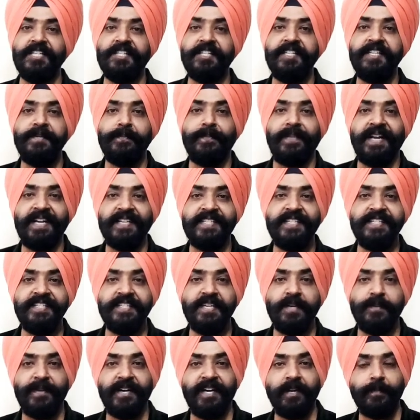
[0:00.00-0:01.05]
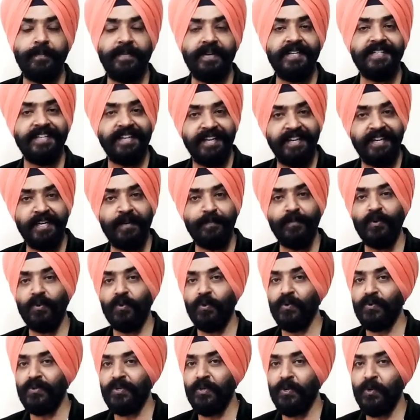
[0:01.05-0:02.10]
जितनी ब्लेसिंग्स हमारे पास हैं हम
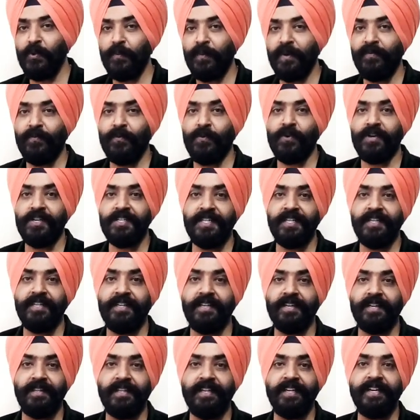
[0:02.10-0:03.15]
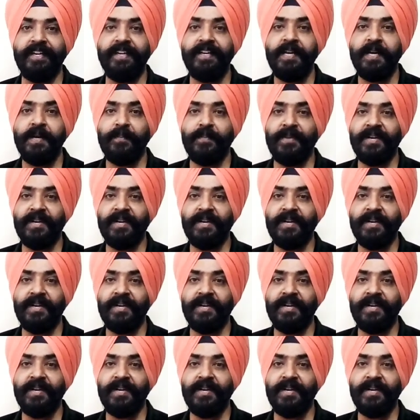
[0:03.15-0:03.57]
लोग उसके ऊपर फोकस नहीं करते हैं